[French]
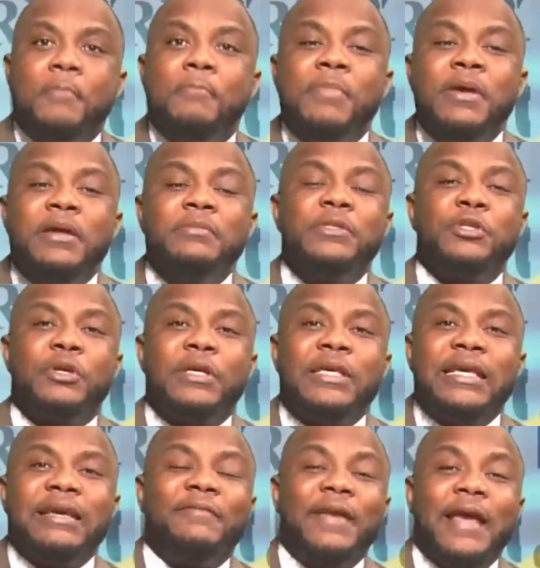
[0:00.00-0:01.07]
Même ceux
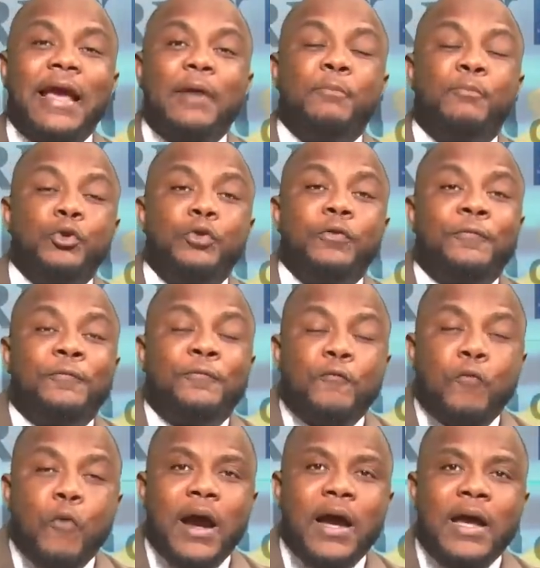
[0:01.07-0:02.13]
qui avaient un peu de
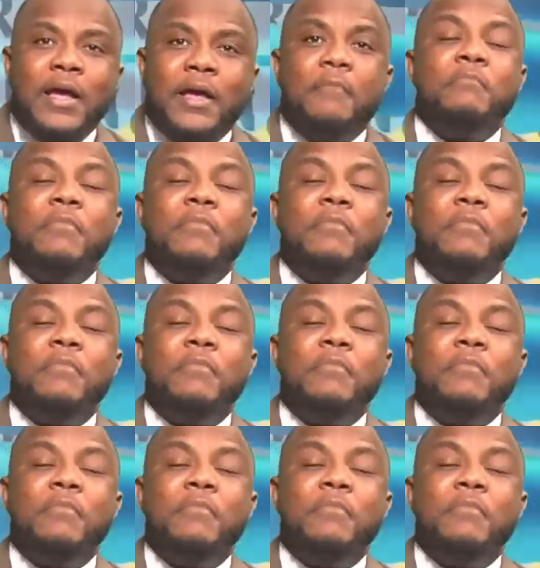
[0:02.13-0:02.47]
foi,